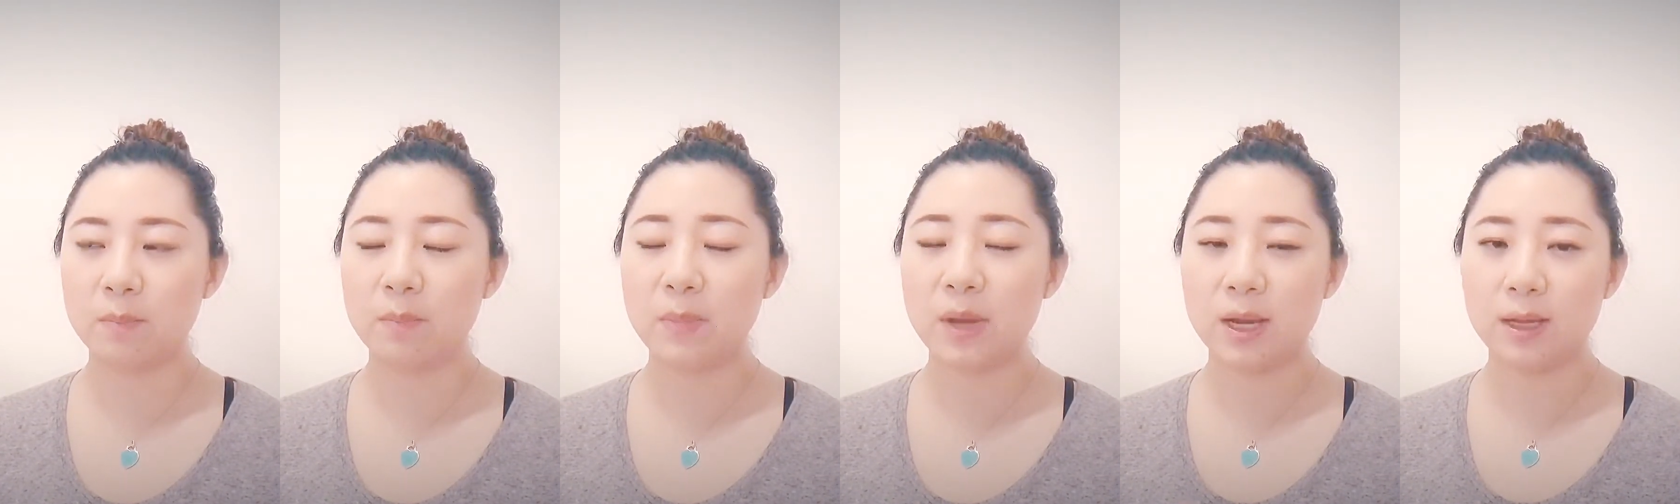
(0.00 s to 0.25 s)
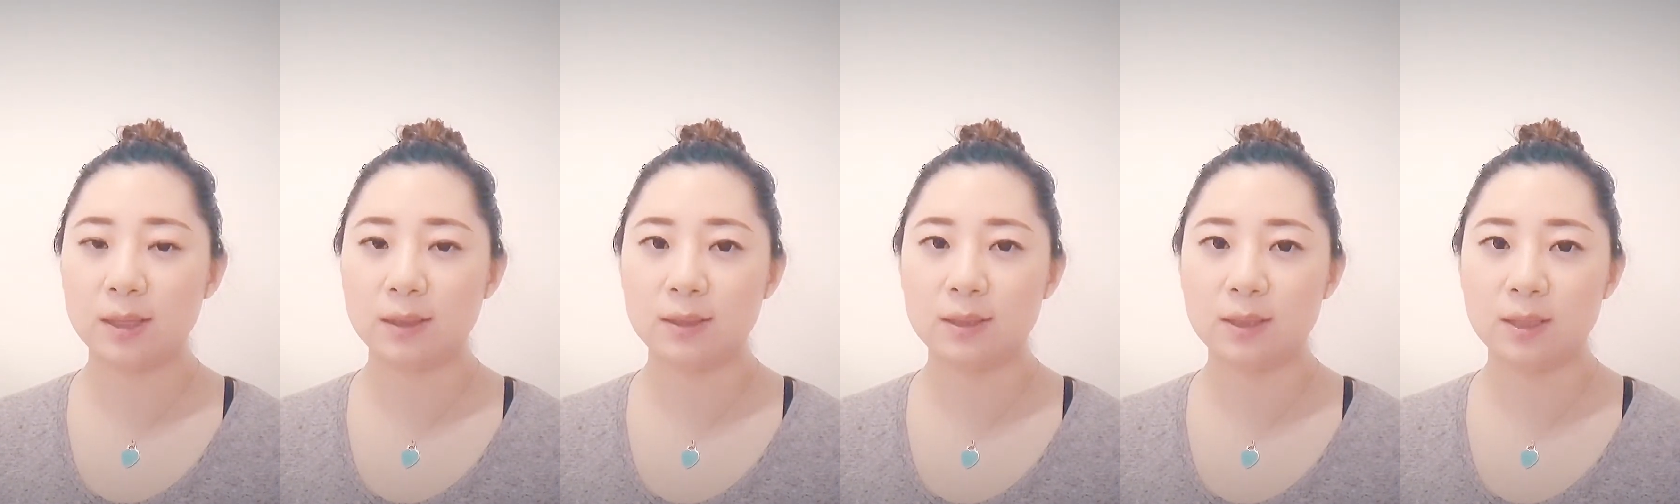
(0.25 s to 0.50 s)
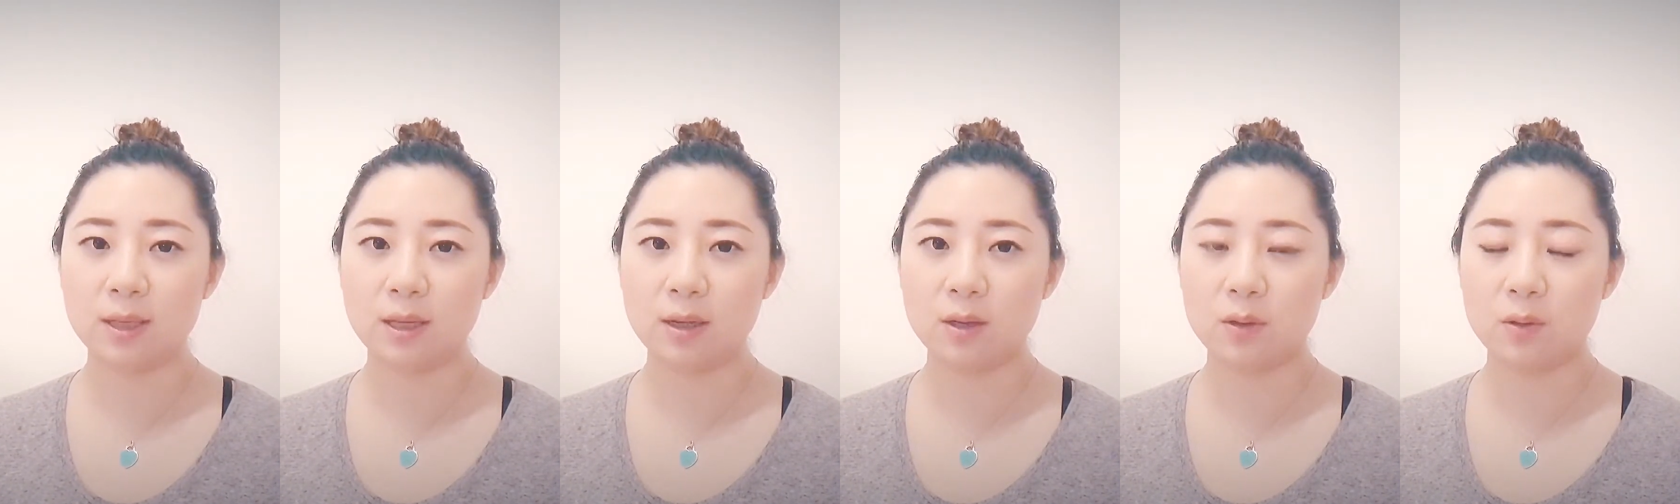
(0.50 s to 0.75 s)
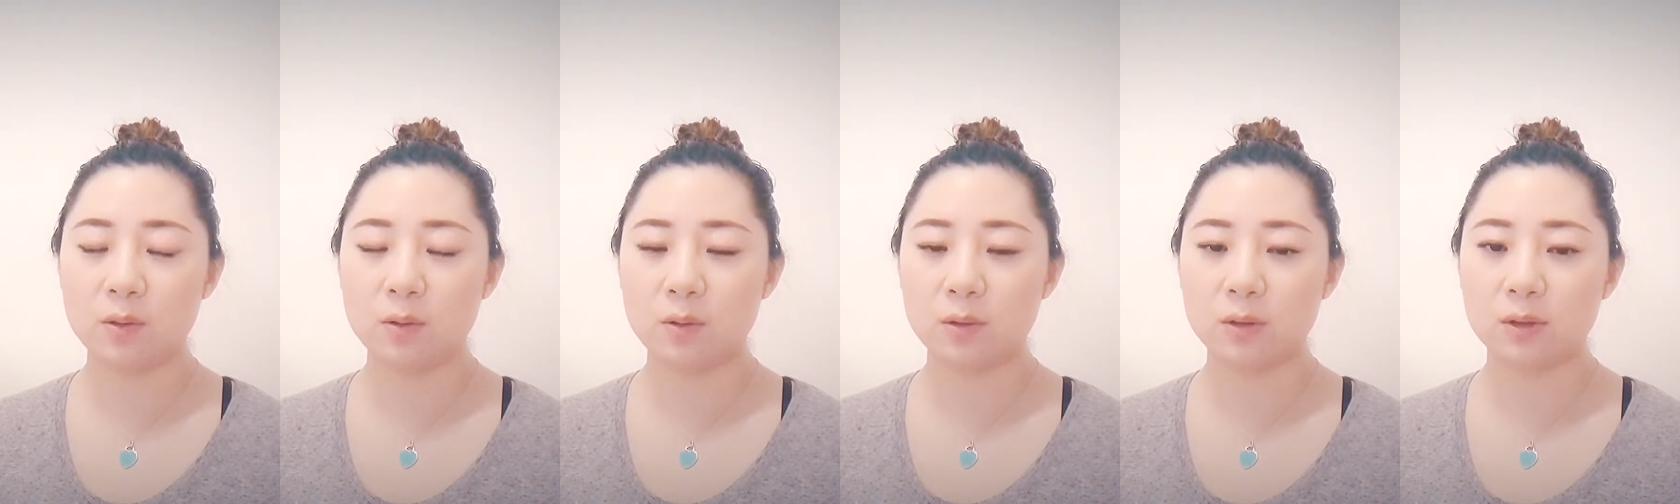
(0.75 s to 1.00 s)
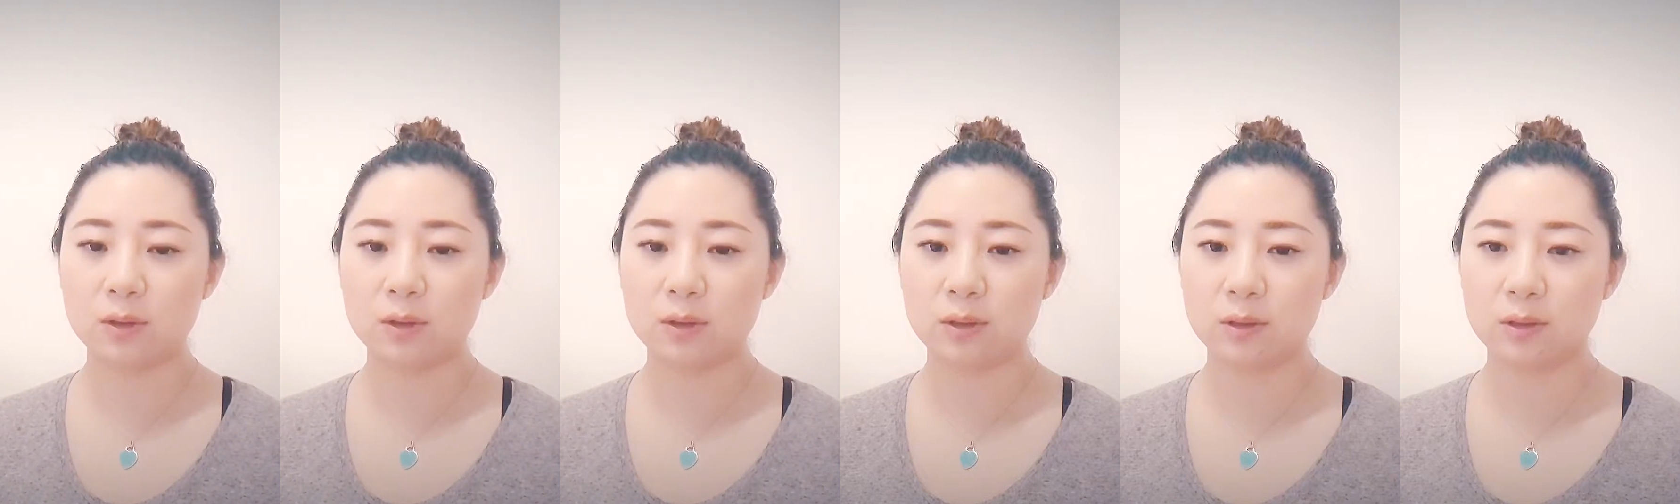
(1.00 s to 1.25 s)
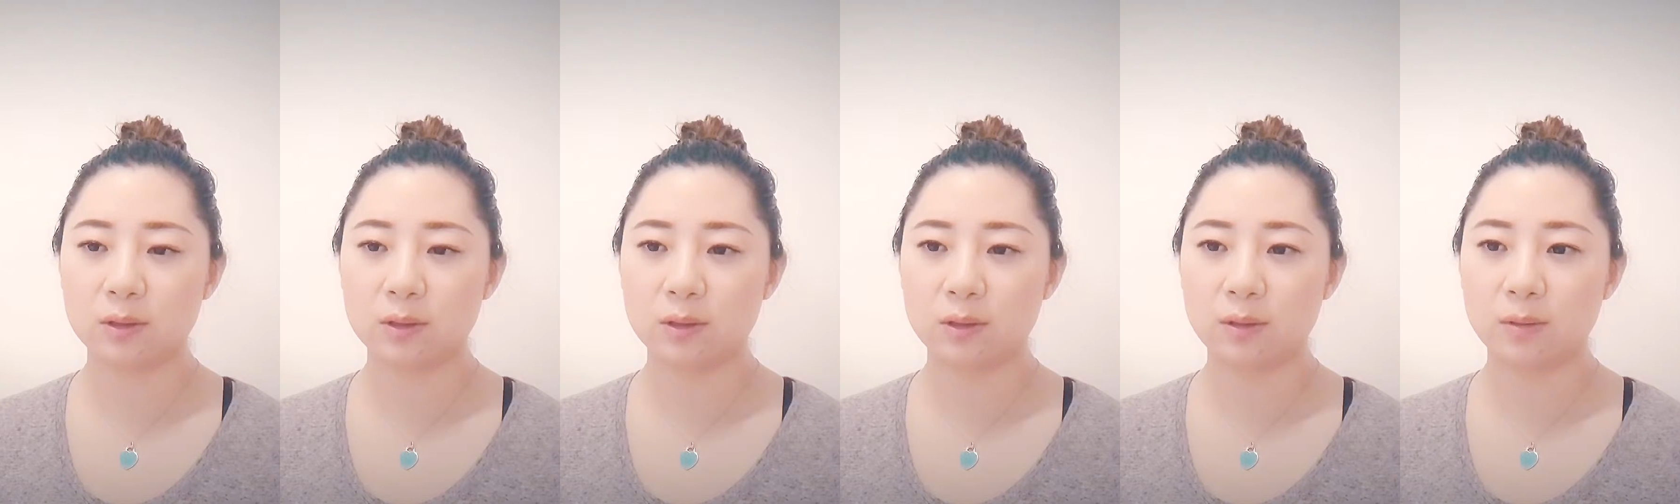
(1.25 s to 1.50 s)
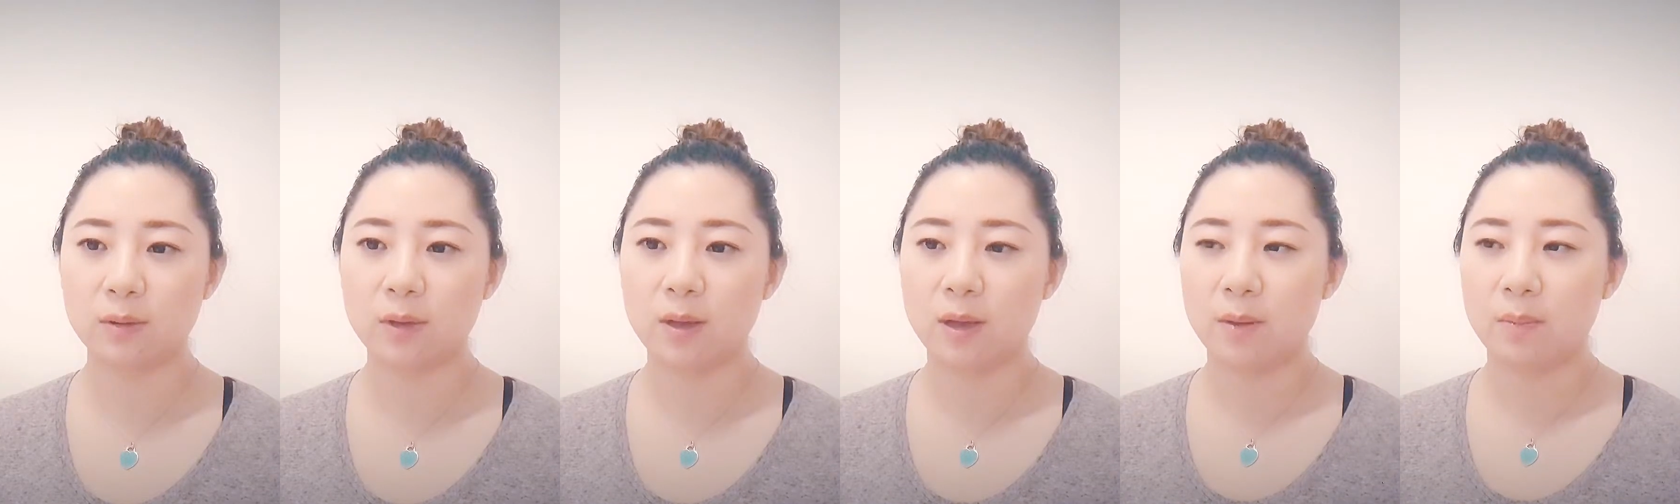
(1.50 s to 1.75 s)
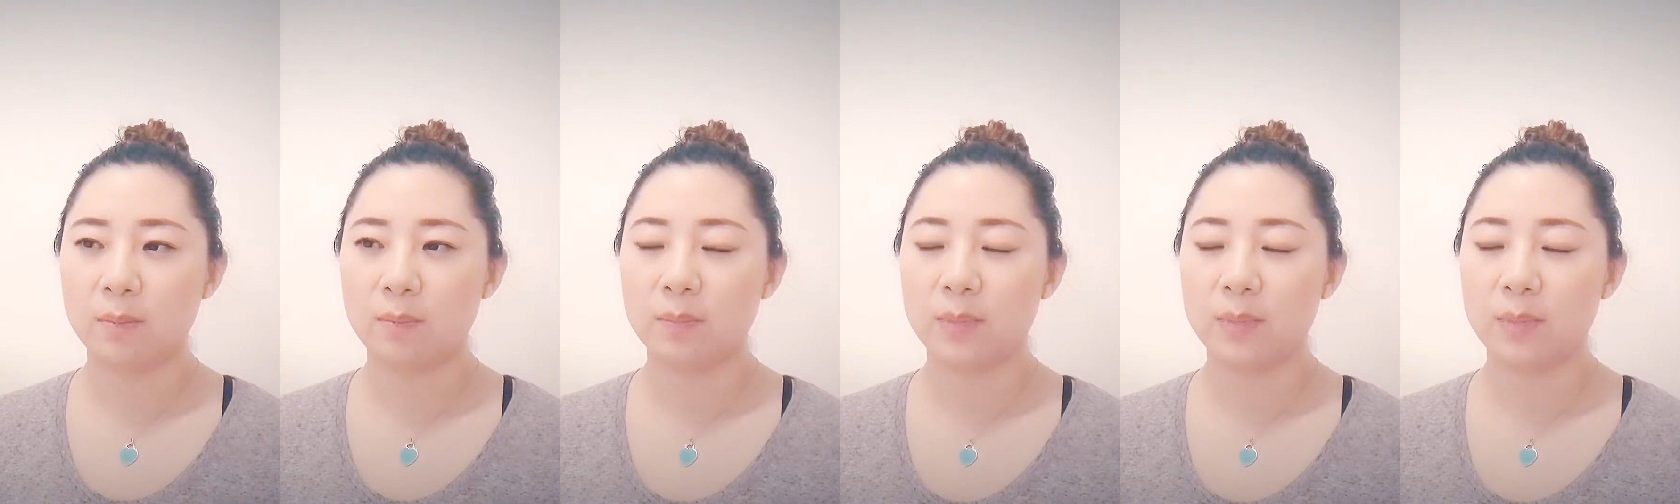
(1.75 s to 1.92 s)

每天或者是